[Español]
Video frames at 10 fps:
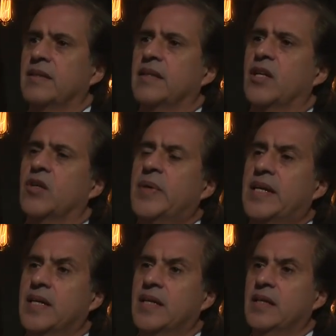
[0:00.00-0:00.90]

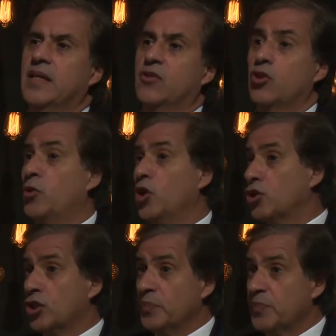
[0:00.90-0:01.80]
aeroparque, eh, tomo
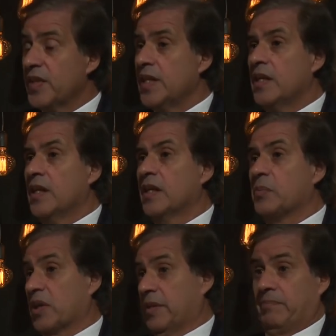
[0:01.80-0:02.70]
otro. Es
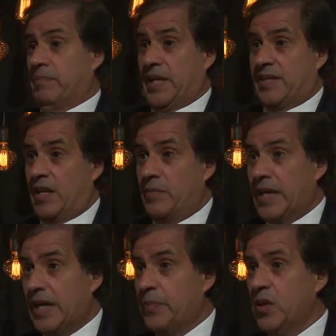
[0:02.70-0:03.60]
porque para salir más
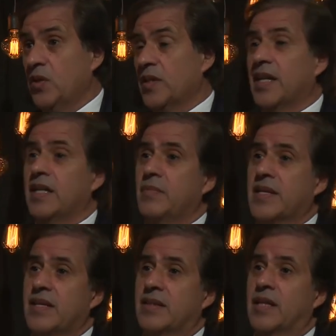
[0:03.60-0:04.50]
rápido y ahí me
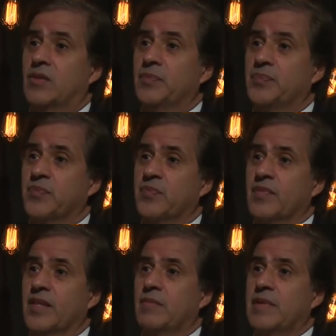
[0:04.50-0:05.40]
asaltaron.
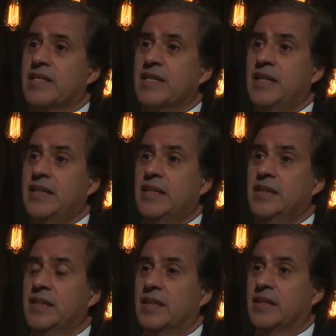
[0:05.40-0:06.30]
Me
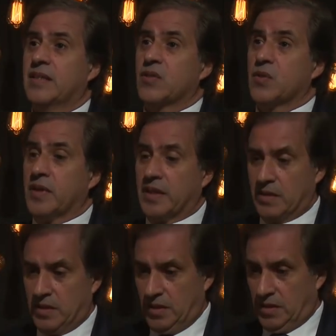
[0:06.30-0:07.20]
asaltan, este, se suben
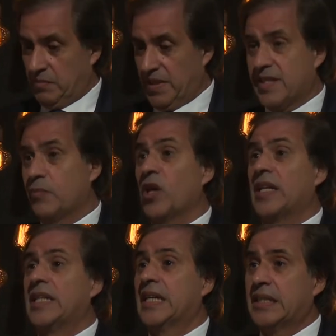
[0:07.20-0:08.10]
esa
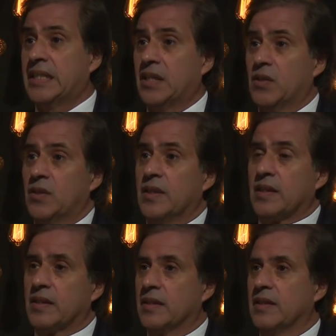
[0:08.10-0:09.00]
modalidad que tienen, ¿no?
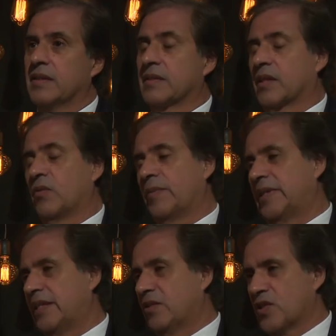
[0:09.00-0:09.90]
Eh,
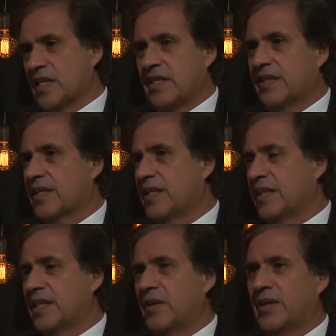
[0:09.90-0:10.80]
seguramente, no sé si el taxista
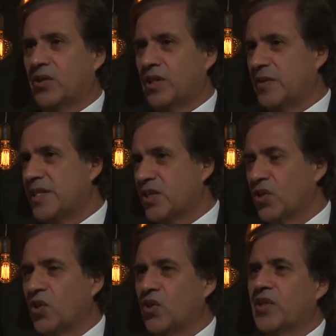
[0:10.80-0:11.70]
estaba en connivencia o
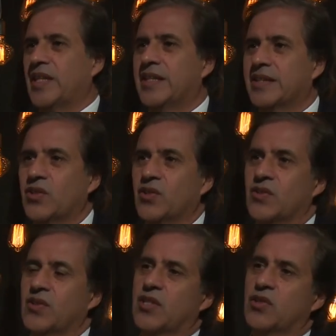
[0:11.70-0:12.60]
no con, quien, con,
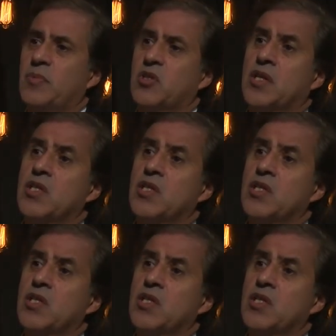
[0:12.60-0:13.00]
las otras personas que